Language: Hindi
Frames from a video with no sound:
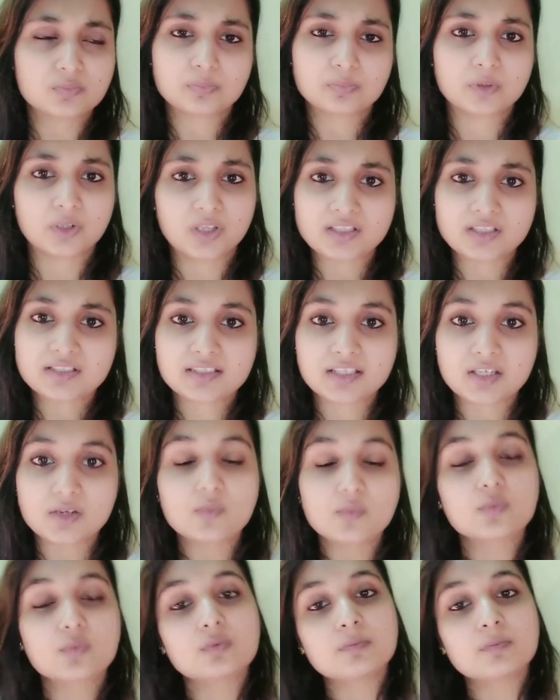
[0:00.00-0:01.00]
प्रोडक्ट्स थे
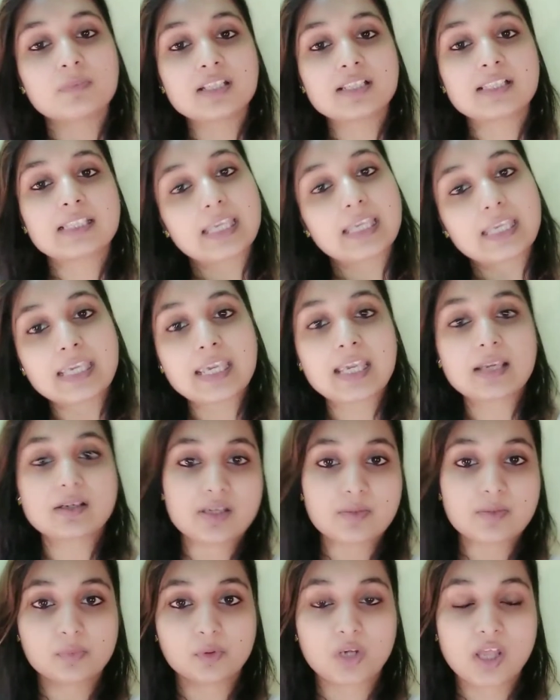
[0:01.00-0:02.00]
उनमें से ही एक ये
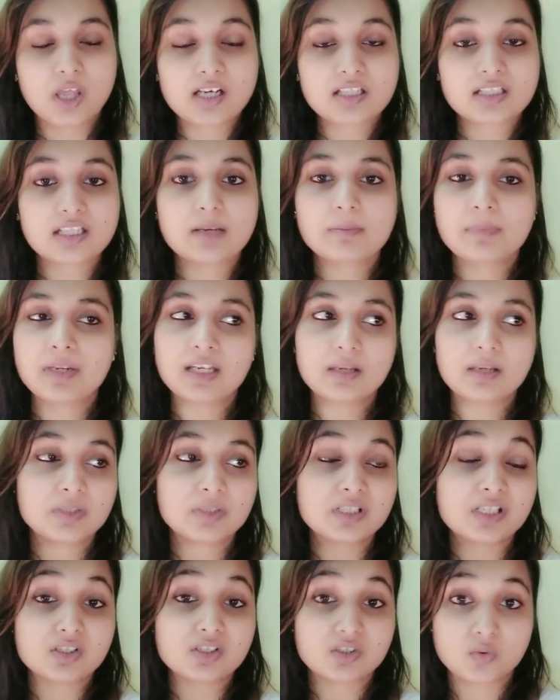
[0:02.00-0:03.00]
प्रोडक्ट है मैंने अभी
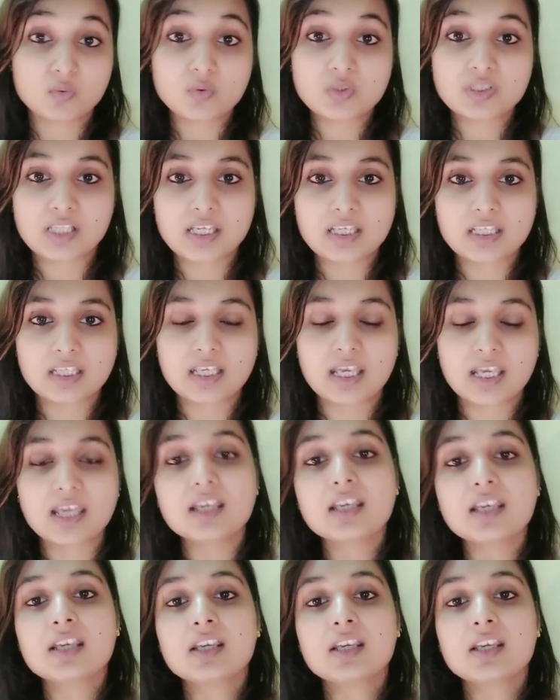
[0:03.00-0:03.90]
तक यूज़ नहीं किया है